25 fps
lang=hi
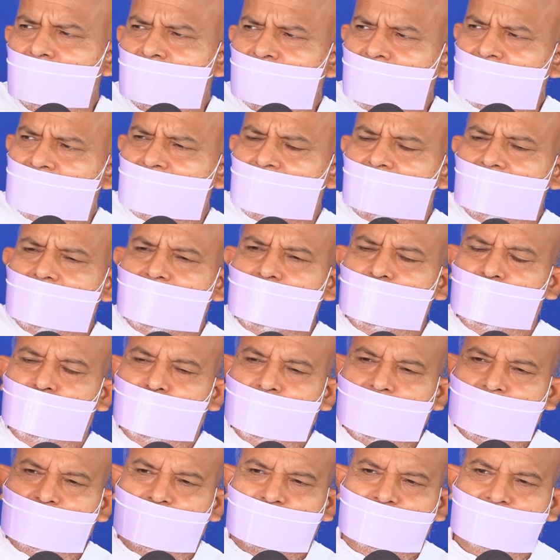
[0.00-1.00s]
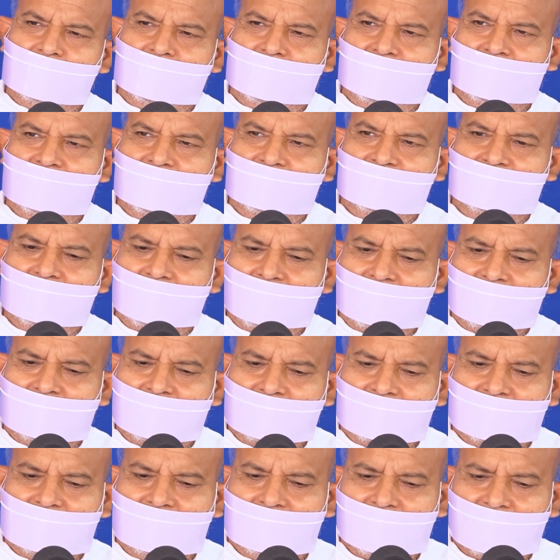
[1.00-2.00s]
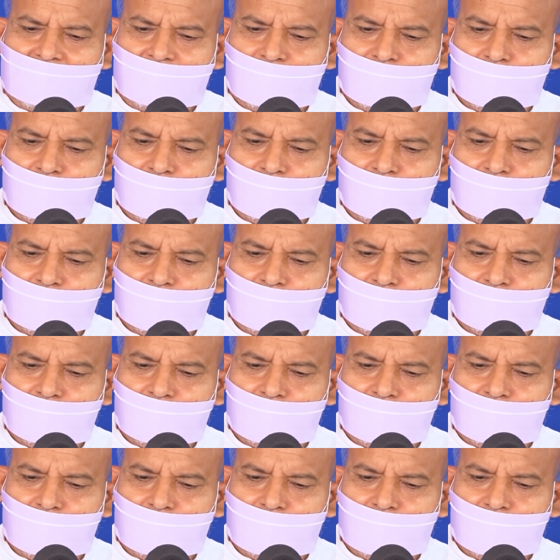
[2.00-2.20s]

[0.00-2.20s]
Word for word: रत्न द्वीप में ले जा करके